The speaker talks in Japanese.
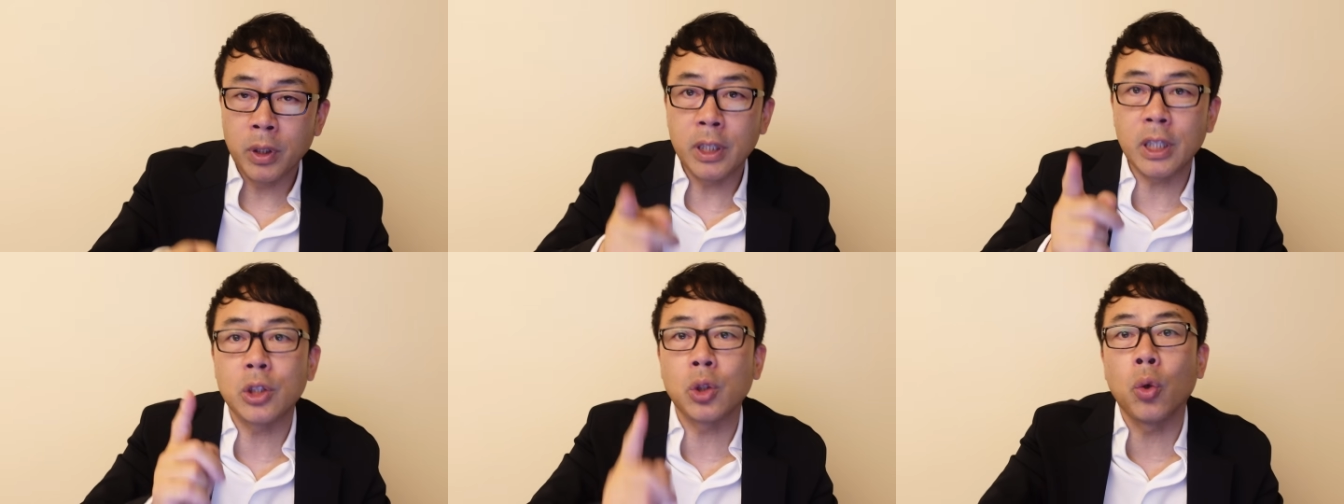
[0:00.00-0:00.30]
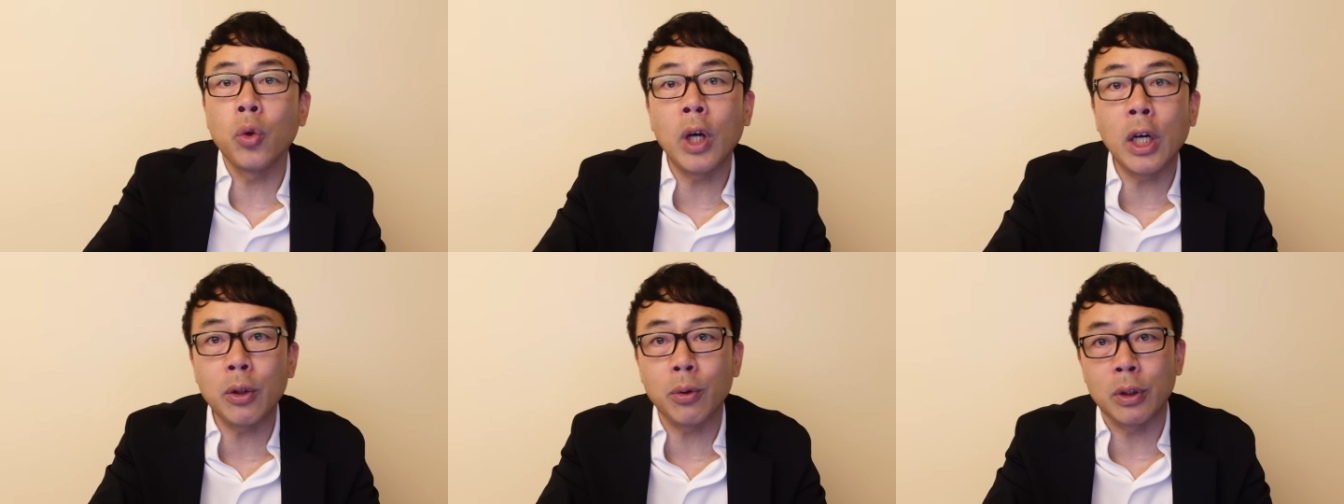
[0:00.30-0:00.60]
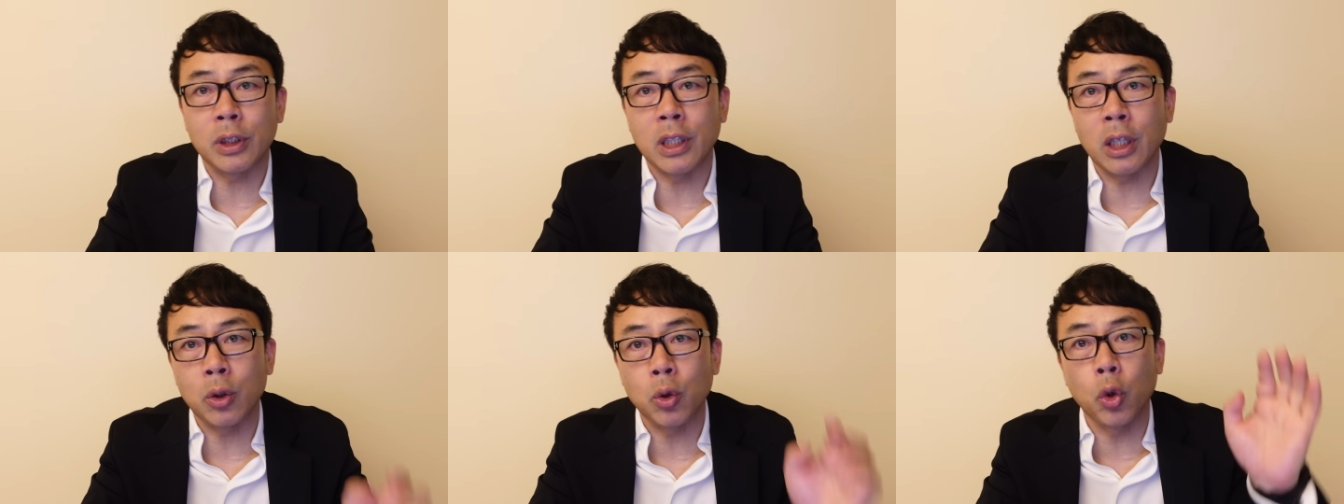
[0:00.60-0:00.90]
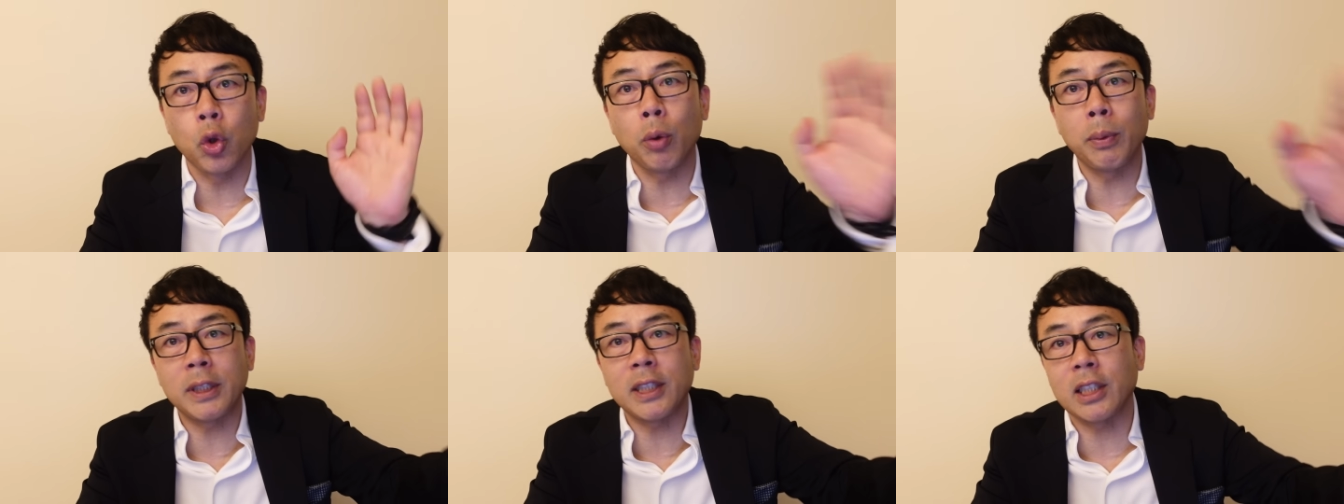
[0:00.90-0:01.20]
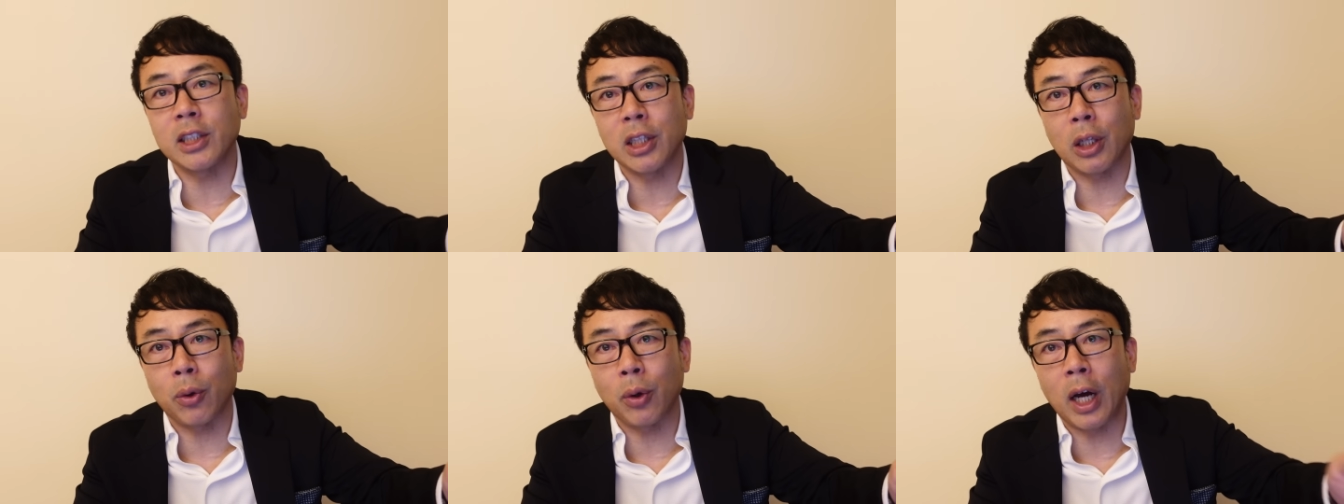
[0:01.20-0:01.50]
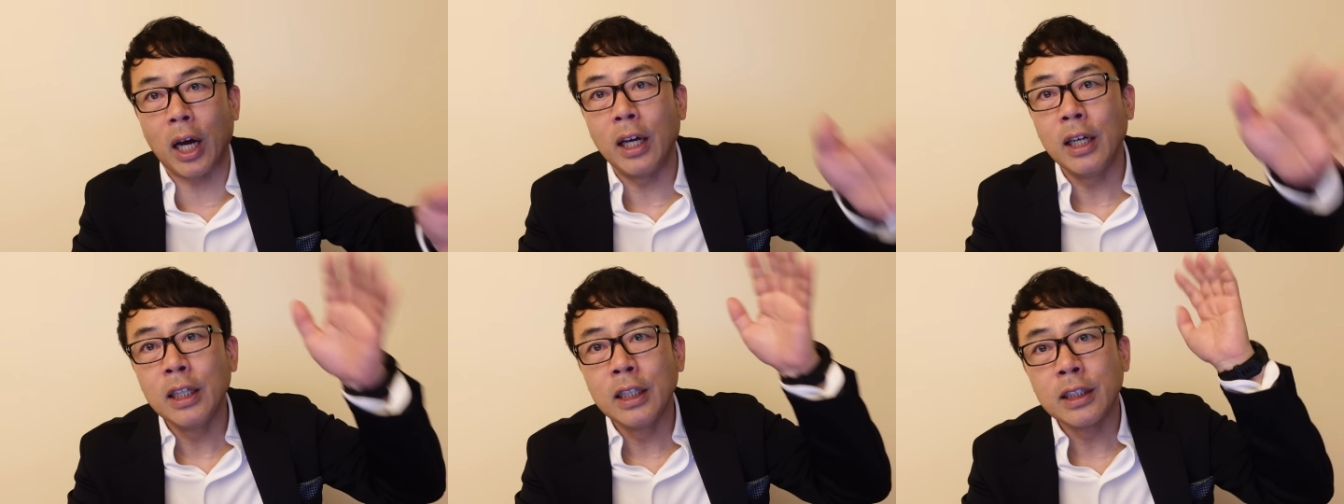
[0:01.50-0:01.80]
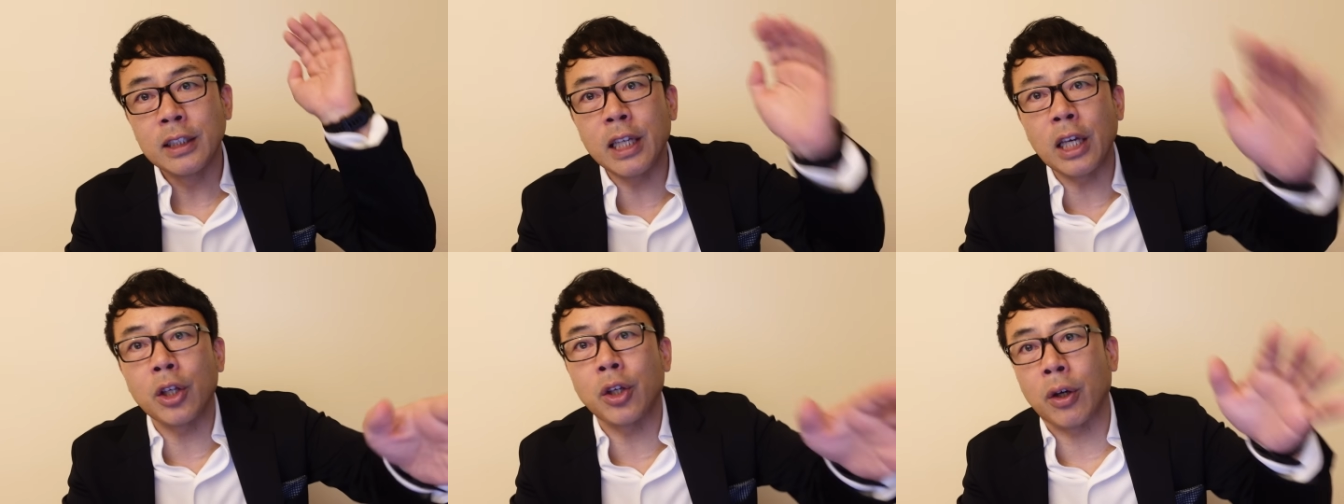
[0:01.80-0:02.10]
で、その後ですね、とどめさせたのが、
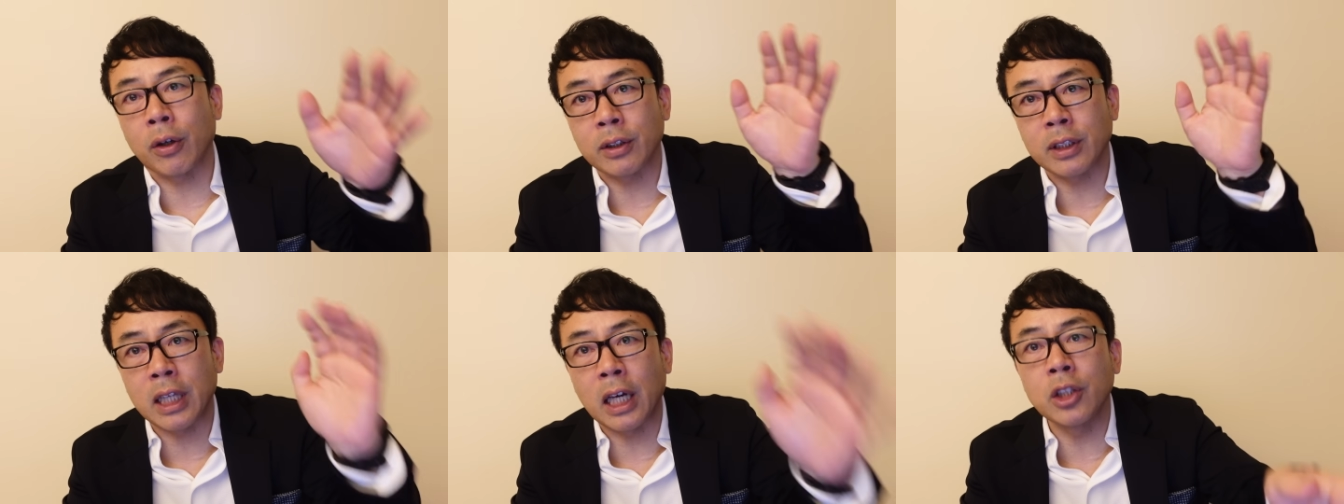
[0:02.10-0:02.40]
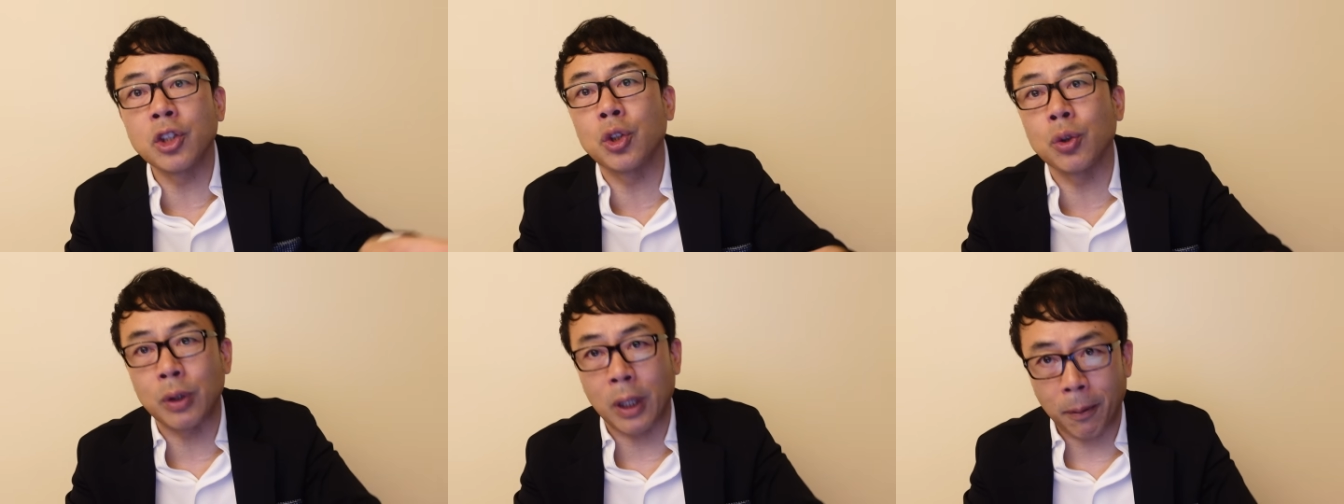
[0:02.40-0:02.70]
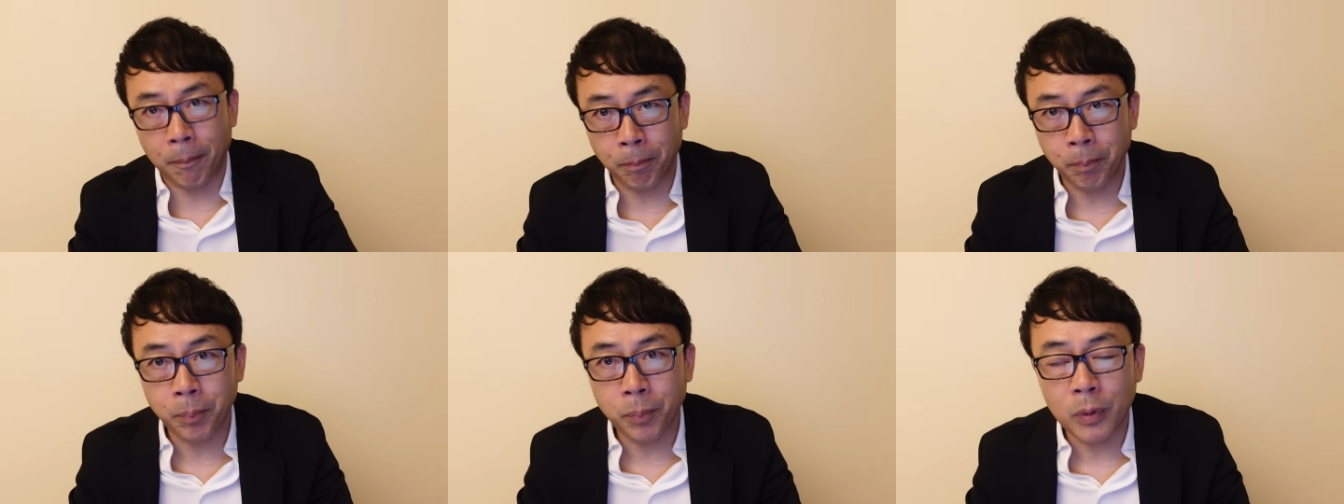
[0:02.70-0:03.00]
1930年、